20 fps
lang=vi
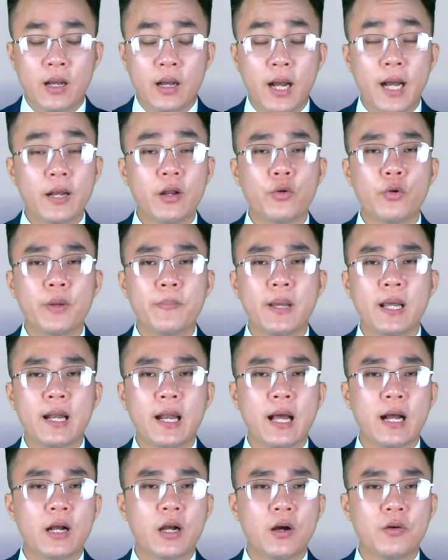Anna
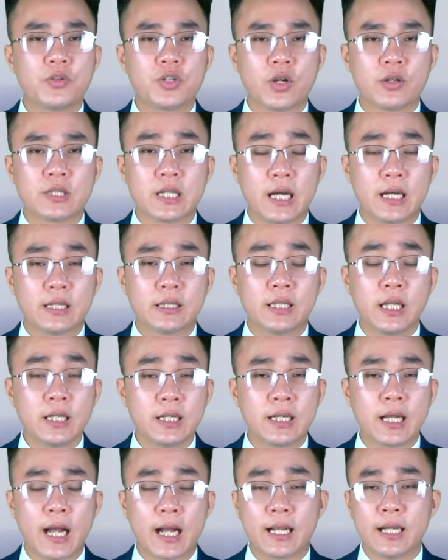Ribella không cho rằng tất
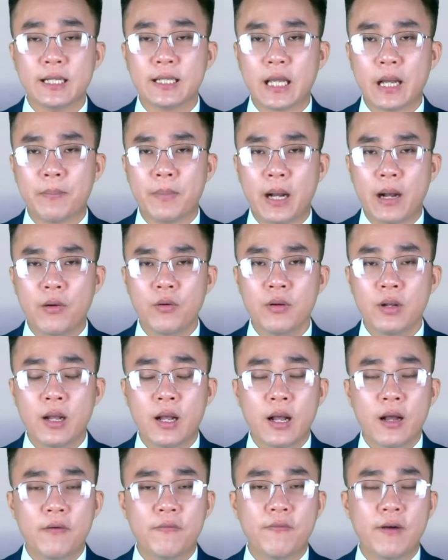cả các nhà báo
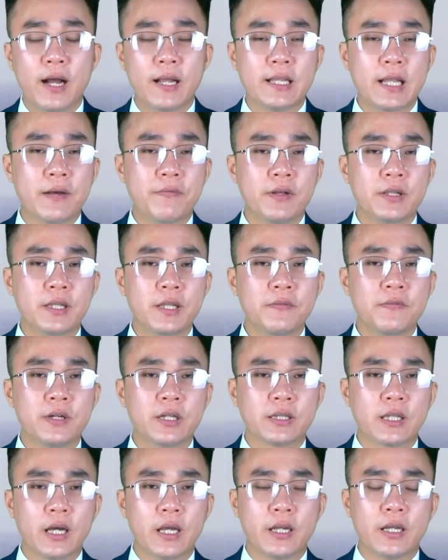và nhà phân tích
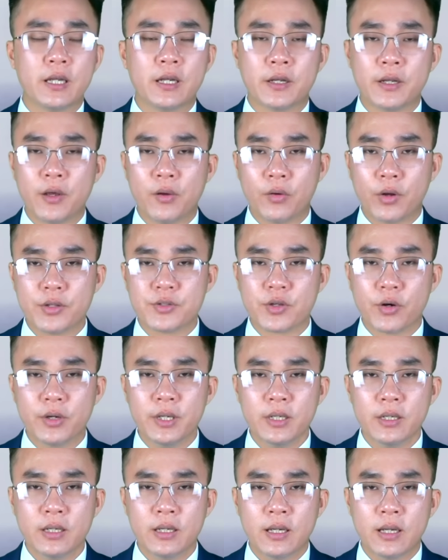phương Tây đều nói
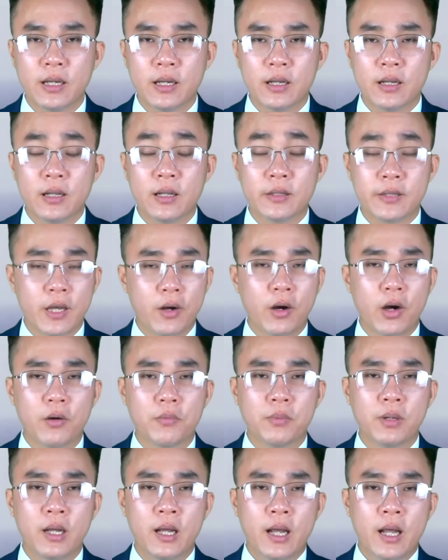dối. Theo ông,
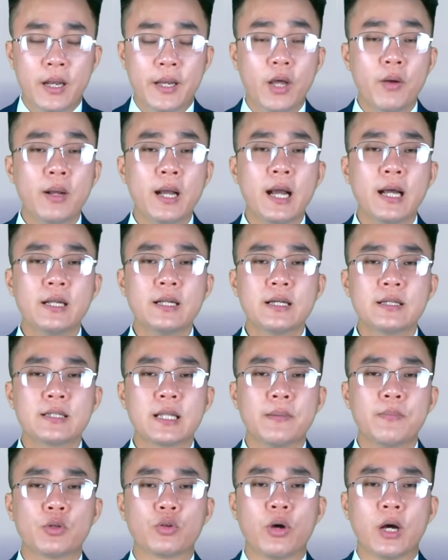nếu Nga đưa
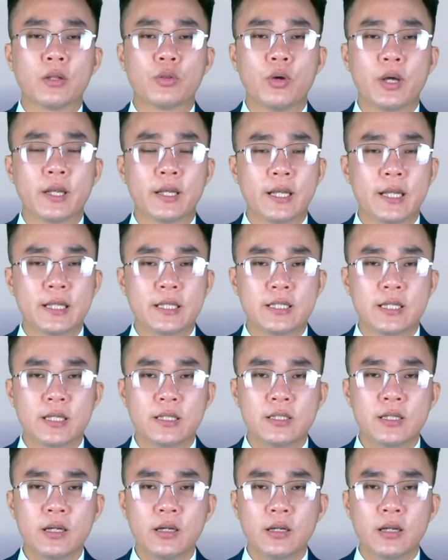ra một thỏa thuận đình chiến
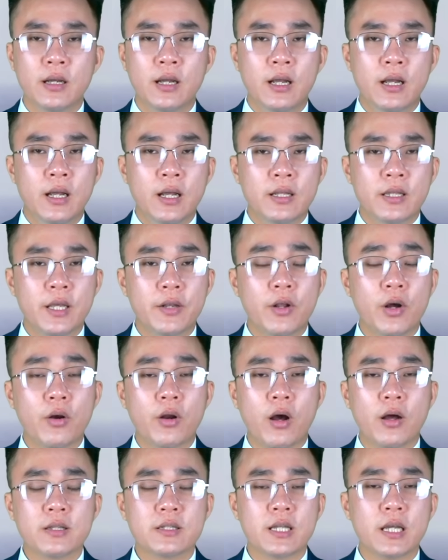trước, thì điều
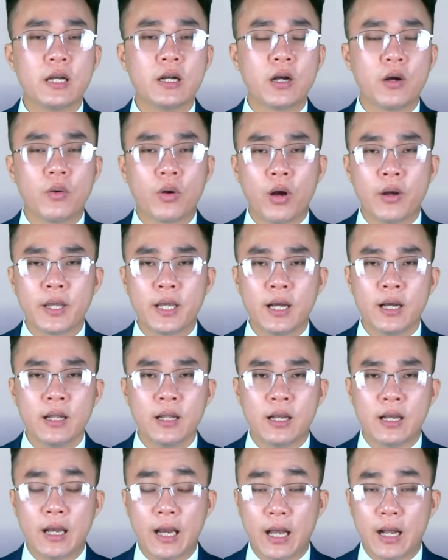đó sẽ không có nghĩa
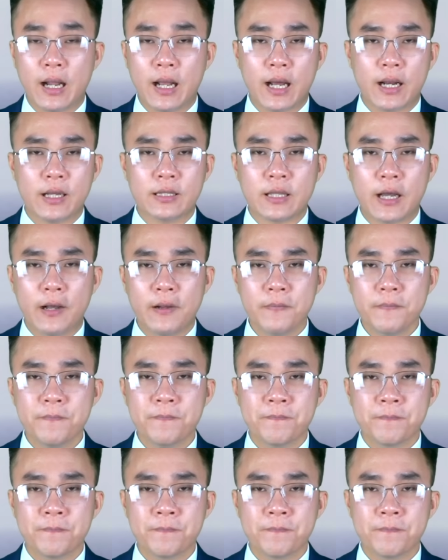là Nga đã thắng.